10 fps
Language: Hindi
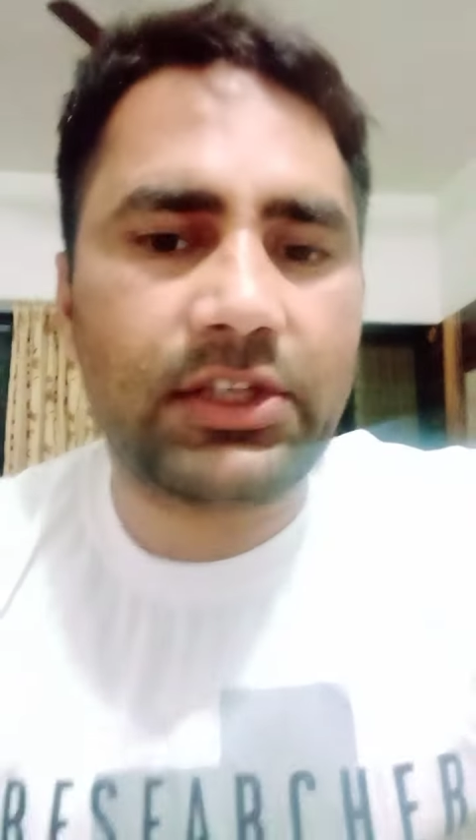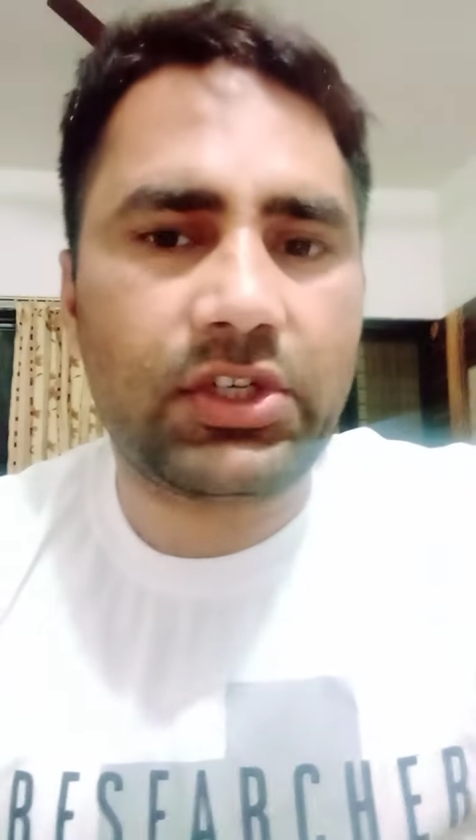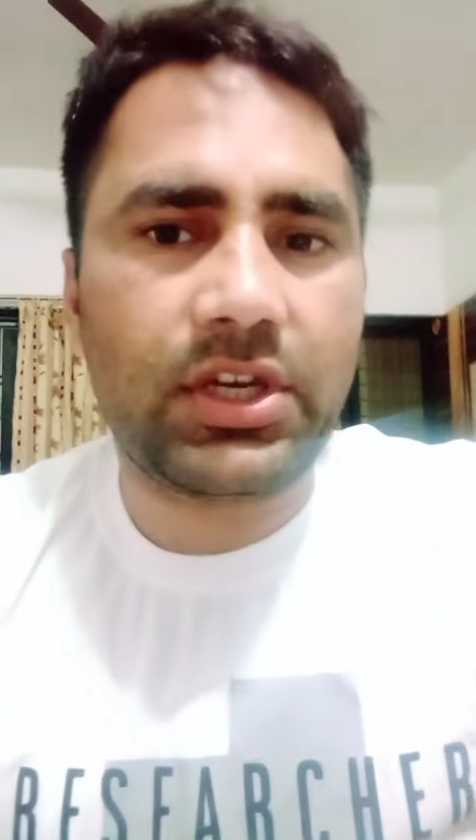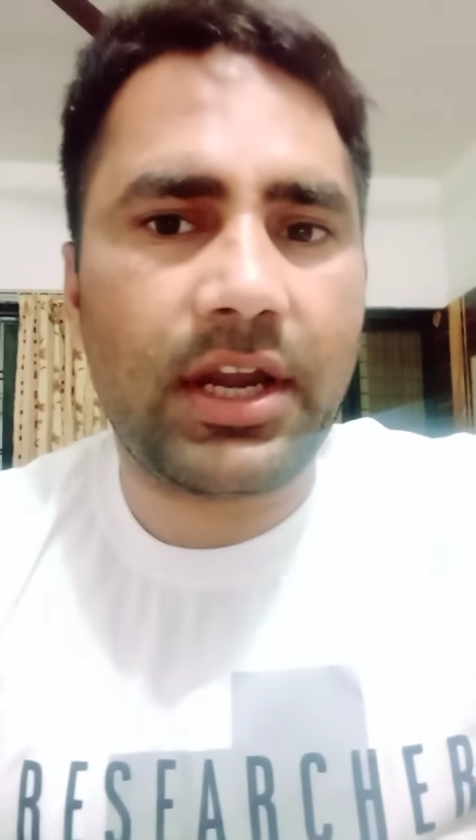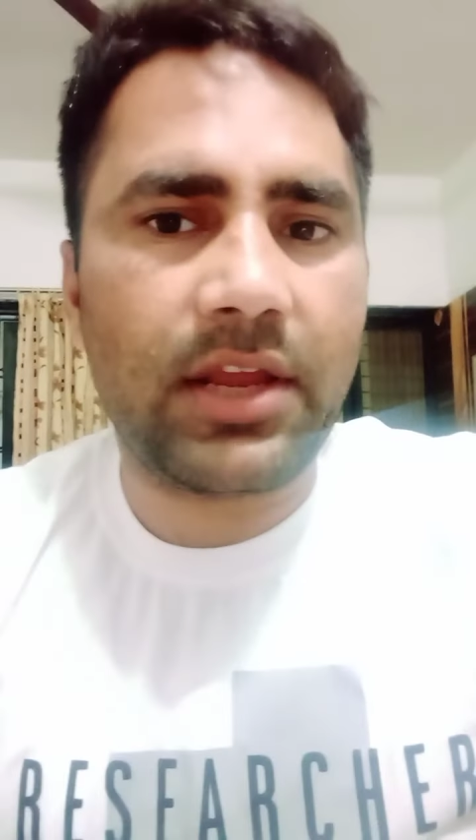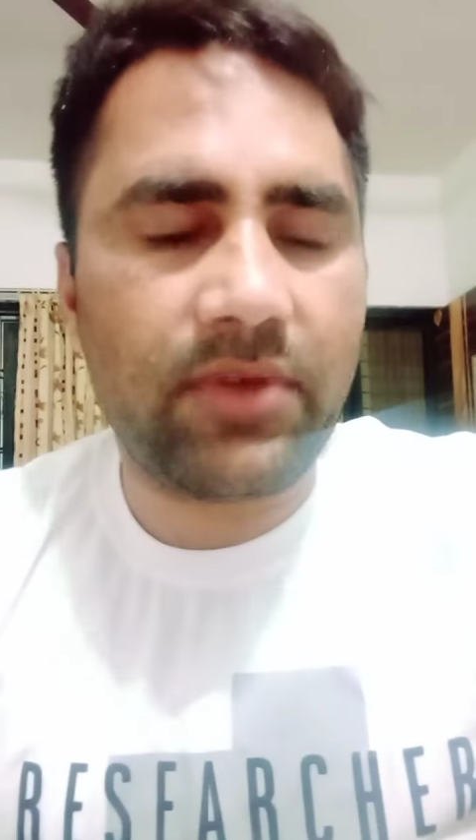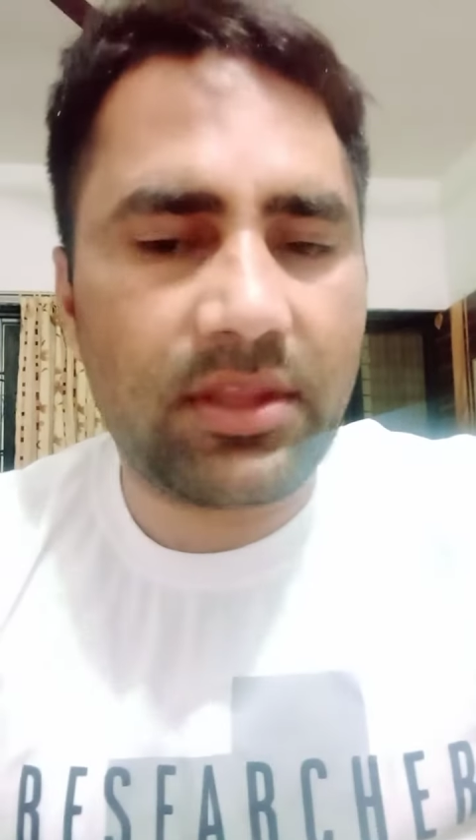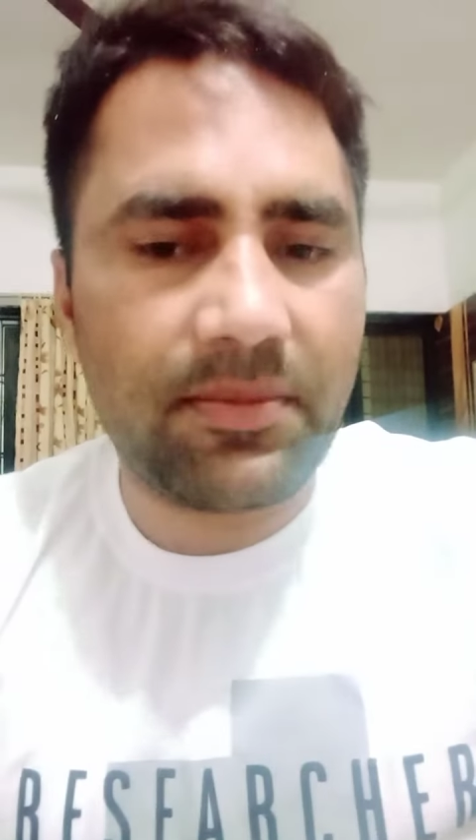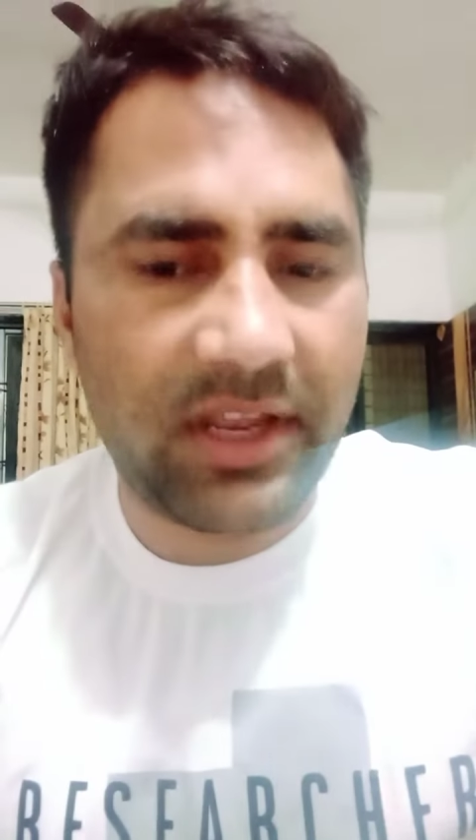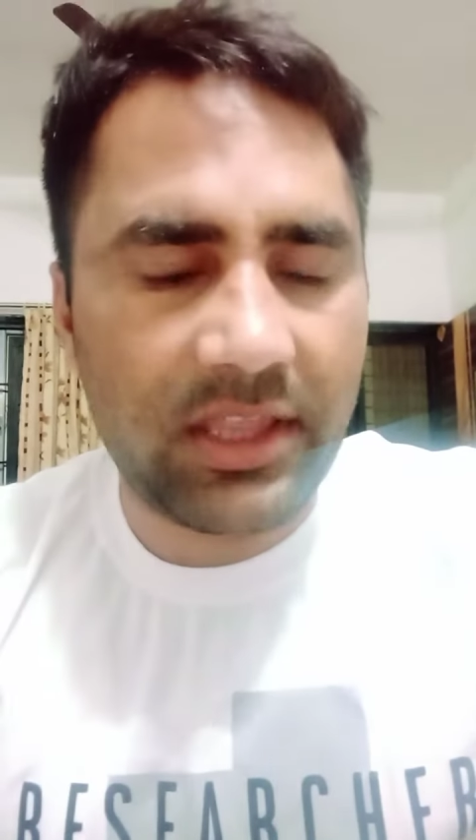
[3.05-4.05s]
स्टडी
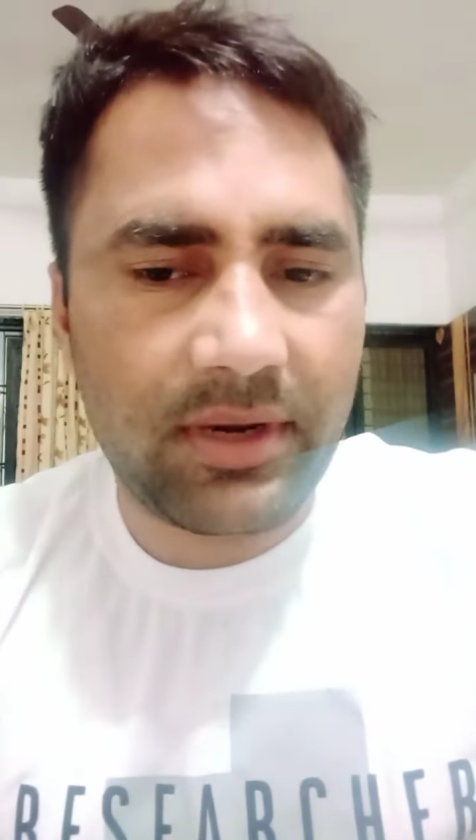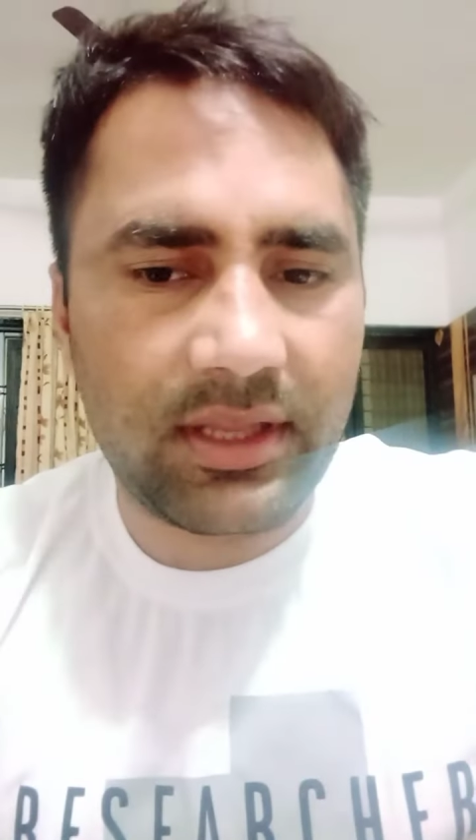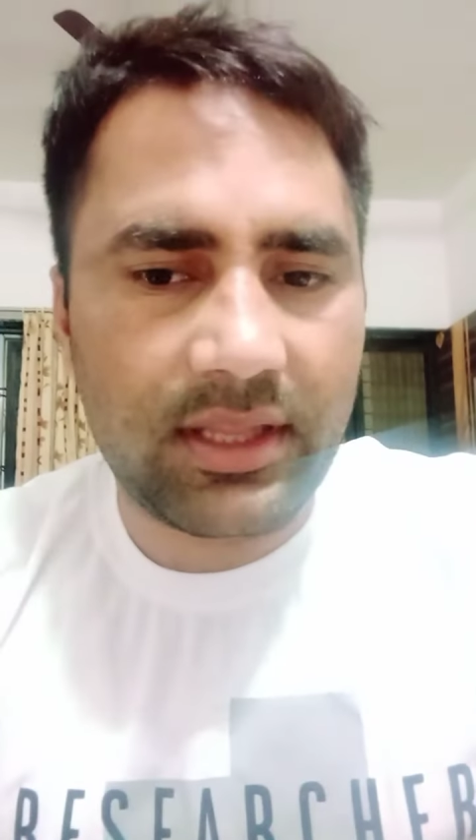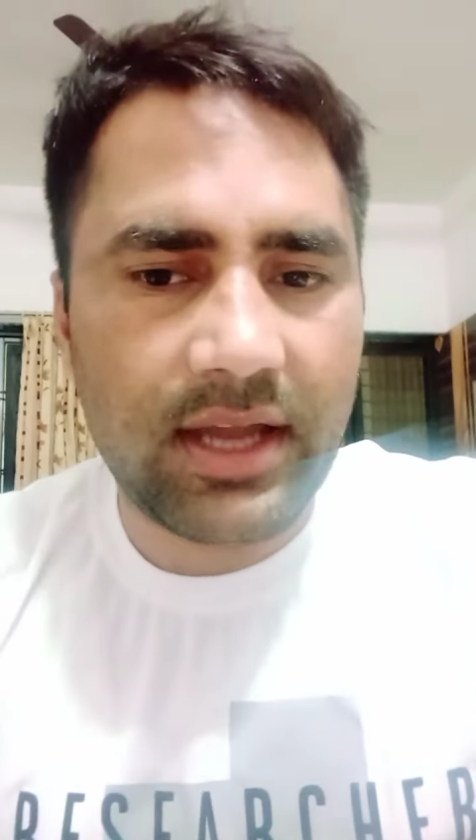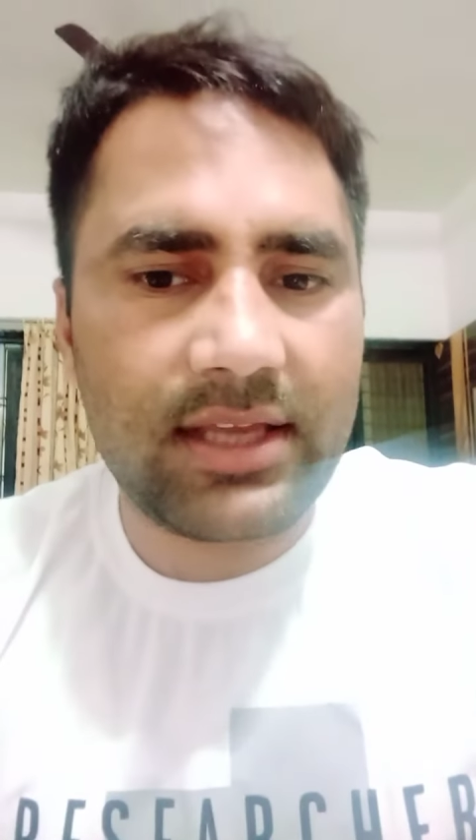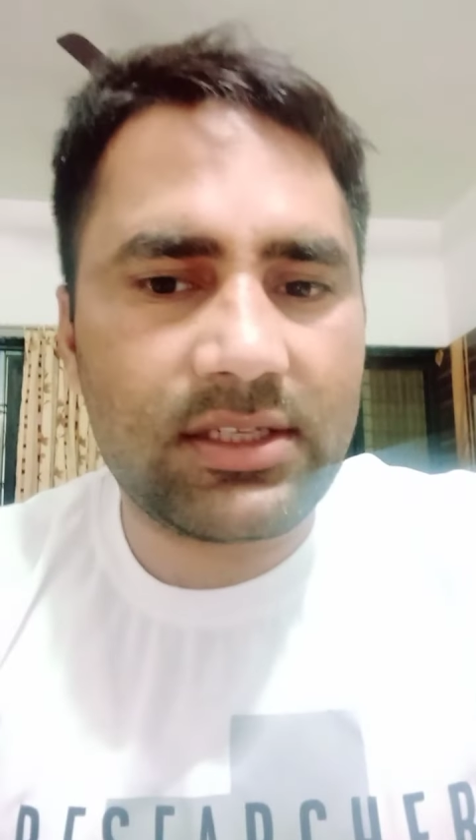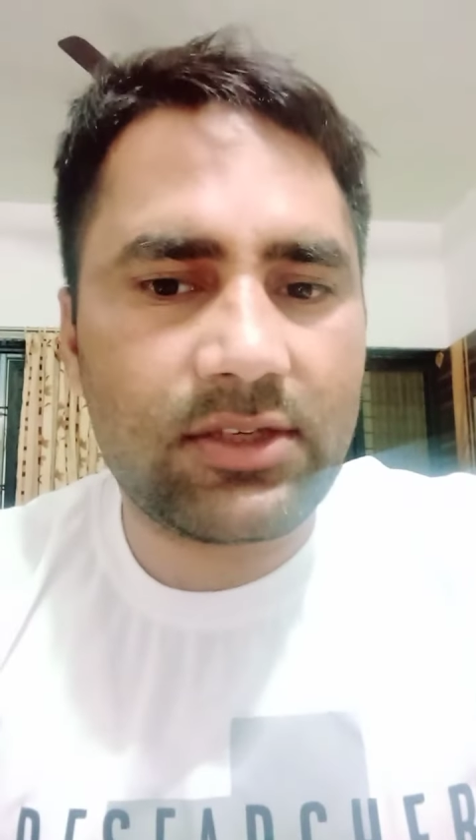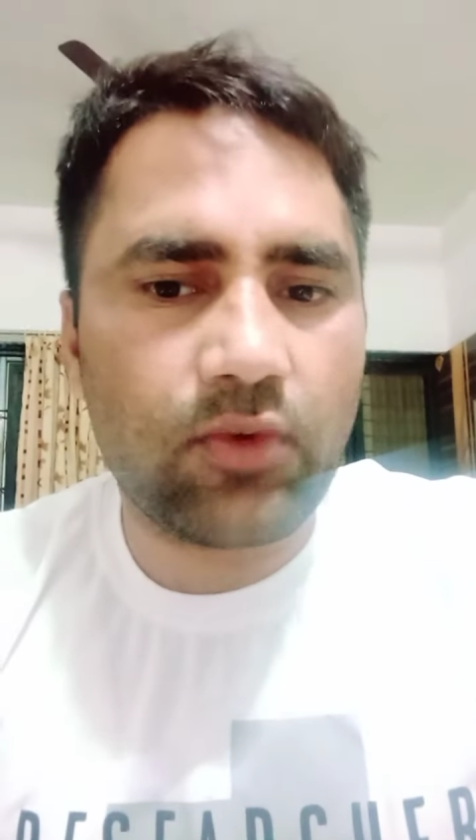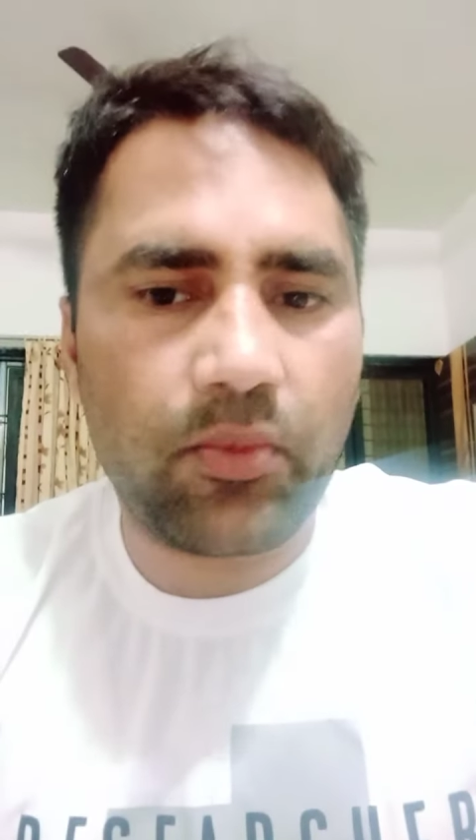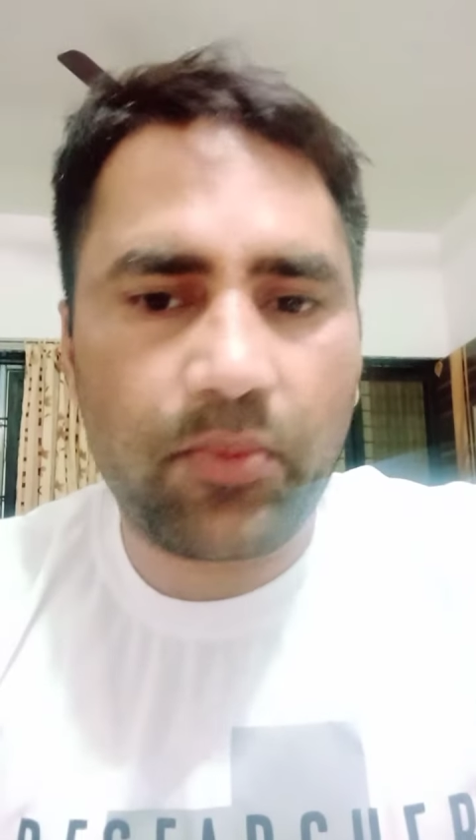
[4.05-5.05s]
विथ मैथ
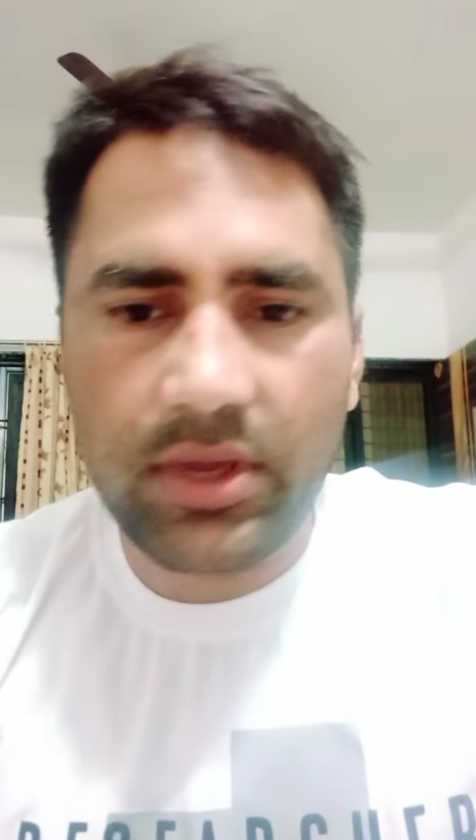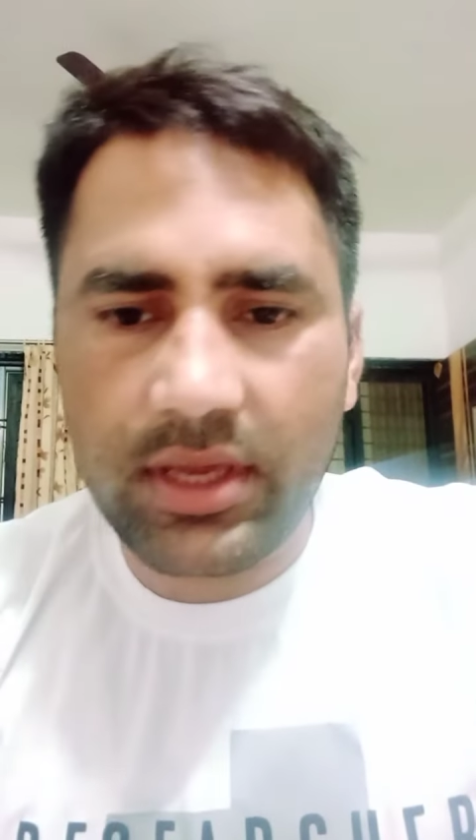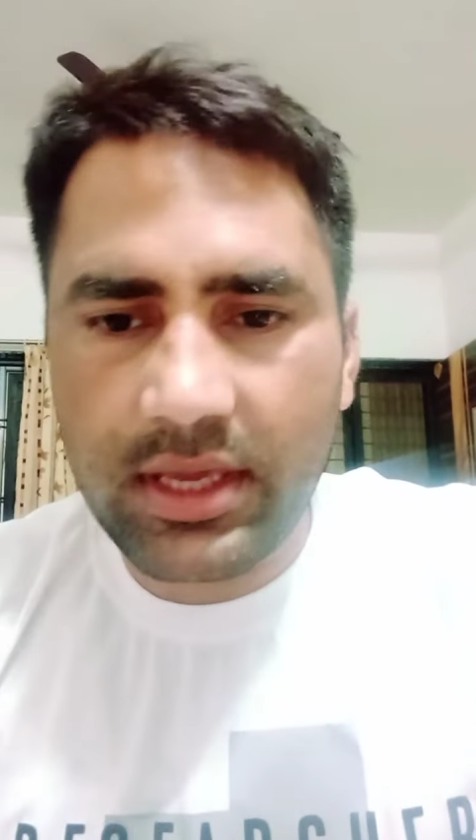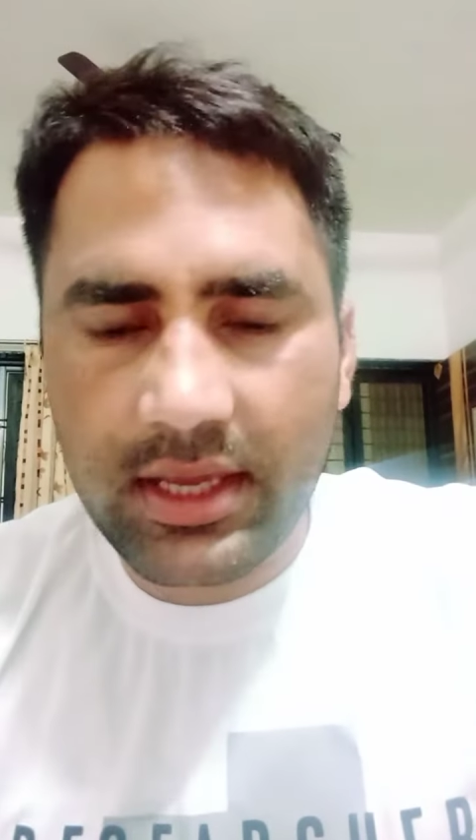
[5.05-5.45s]
पर्तगाइज जो भी